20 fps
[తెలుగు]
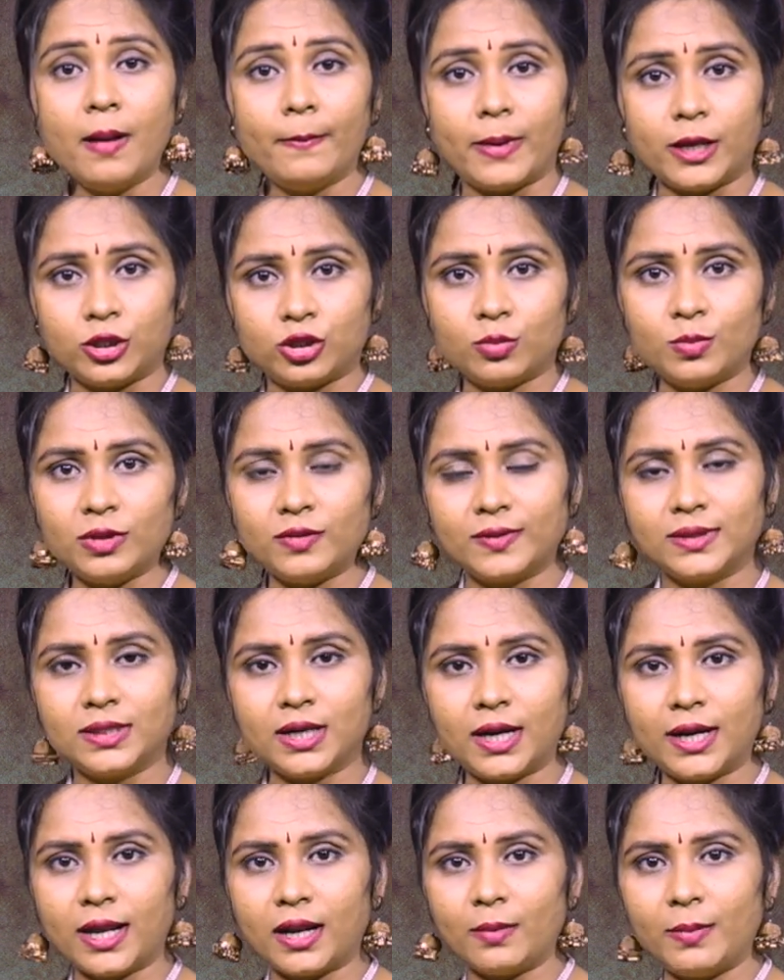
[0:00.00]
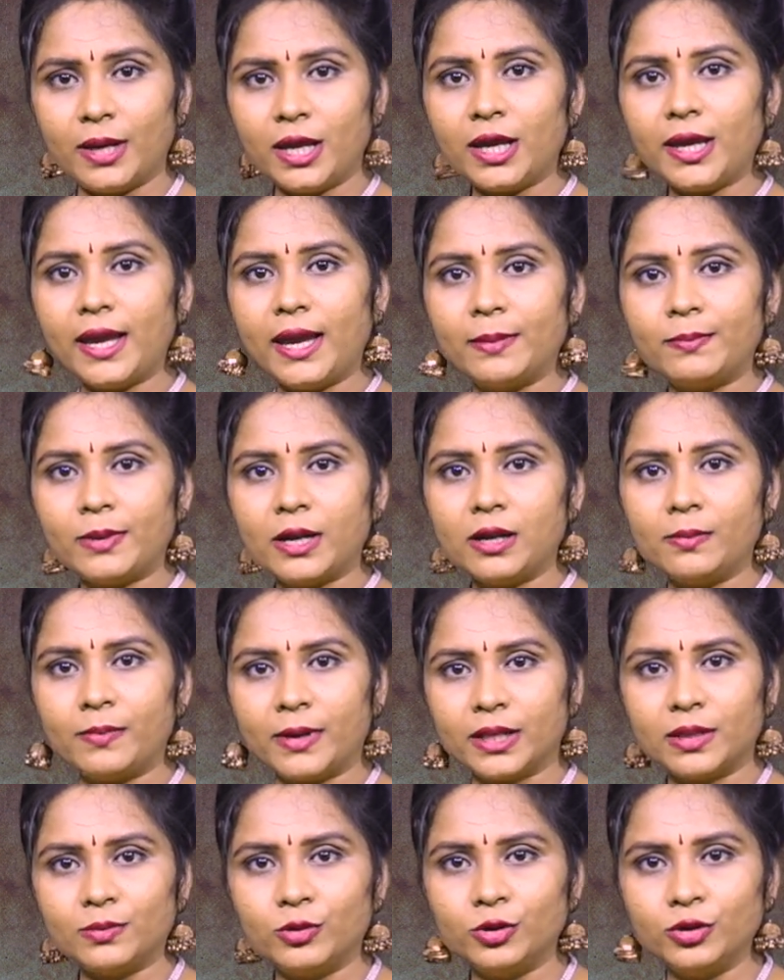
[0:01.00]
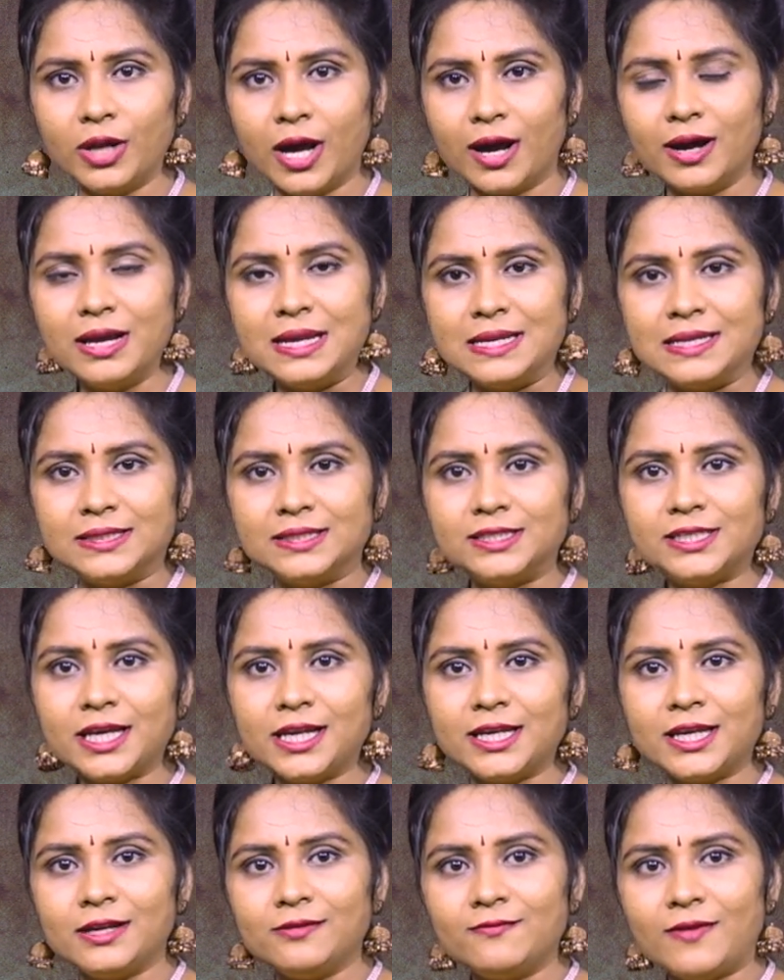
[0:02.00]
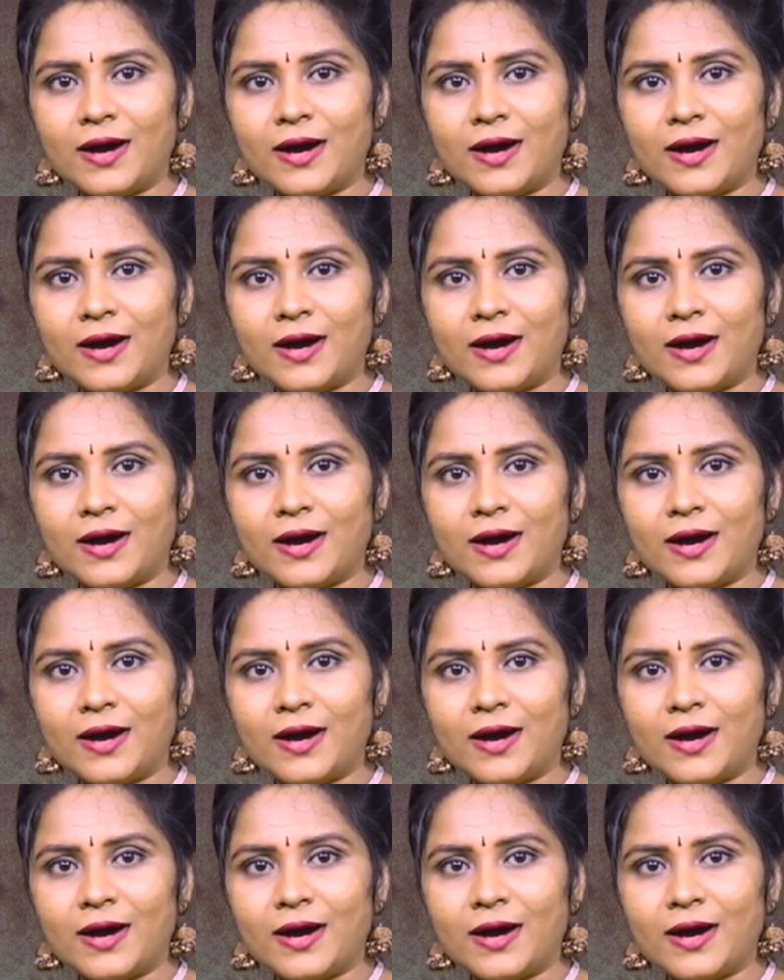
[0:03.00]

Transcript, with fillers: పంతొమ్మిది వందల నలభై ఏప్రిల్ పదమూడున జలియన్